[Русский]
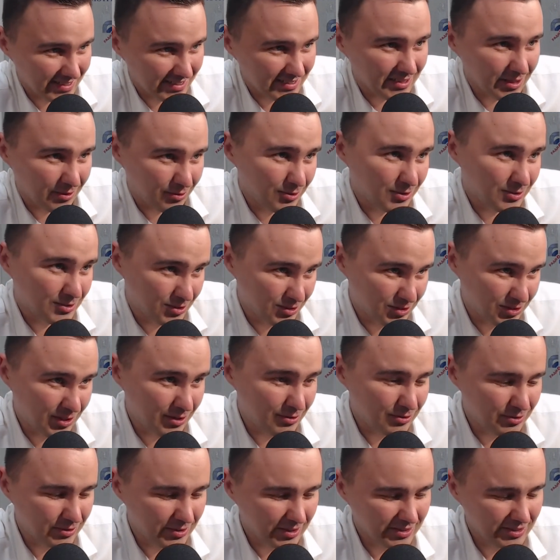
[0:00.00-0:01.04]
Как такое, к
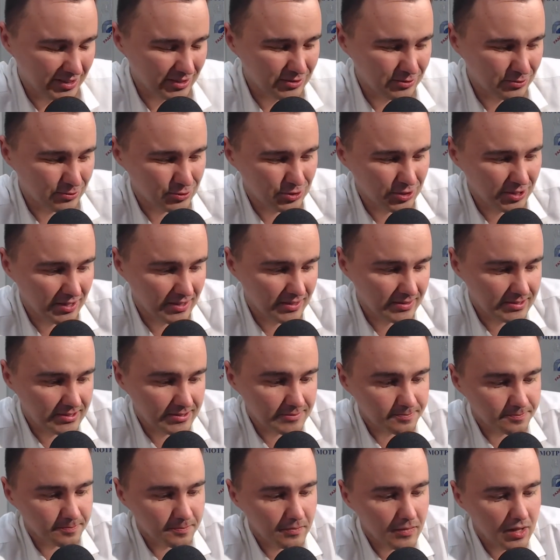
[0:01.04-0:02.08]
сожалению, иногда
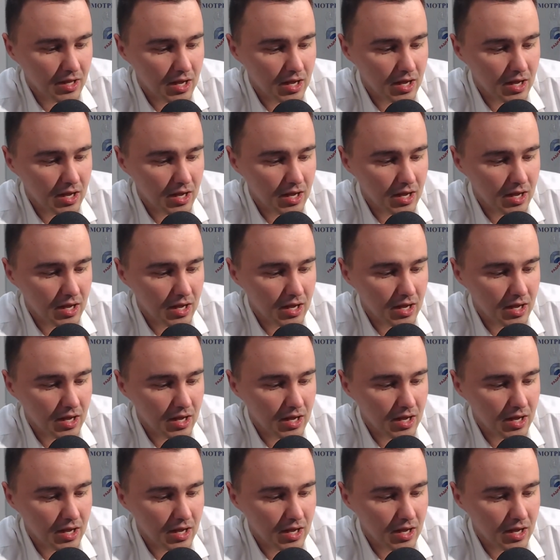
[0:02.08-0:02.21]
случается.